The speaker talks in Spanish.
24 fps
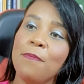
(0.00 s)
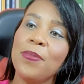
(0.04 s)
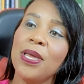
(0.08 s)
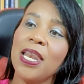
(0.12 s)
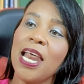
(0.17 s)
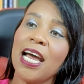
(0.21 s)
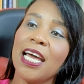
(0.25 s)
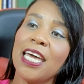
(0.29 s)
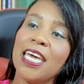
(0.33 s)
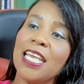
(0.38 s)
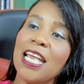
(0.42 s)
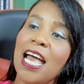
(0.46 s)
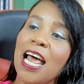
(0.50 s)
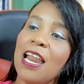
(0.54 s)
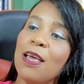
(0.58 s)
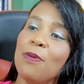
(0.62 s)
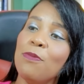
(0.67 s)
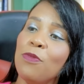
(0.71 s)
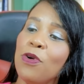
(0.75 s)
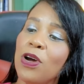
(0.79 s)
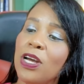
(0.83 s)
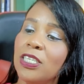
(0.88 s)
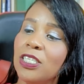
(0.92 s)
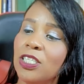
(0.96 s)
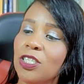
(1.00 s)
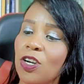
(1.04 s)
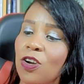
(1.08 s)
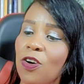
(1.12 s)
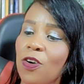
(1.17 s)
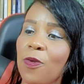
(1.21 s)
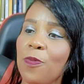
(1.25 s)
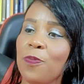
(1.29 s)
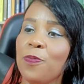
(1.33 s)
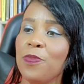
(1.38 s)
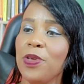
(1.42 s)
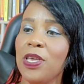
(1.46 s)
Mira, aquí ya les muestro,
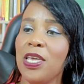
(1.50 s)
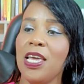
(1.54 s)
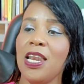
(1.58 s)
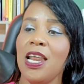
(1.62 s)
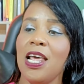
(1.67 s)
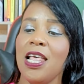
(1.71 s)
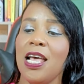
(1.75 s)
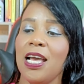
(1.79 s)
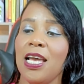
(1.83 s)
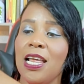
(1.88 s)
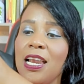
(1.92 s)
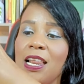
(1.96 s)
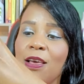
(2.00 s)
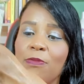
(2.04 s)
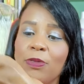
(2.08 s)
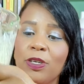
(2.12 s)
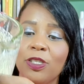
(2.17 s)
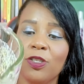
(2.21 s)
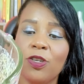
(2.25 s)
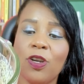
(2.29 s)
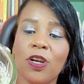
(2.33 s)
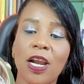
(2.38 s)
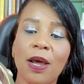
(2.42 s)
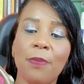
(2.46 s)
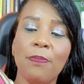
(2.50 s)
miren, aquí les muestro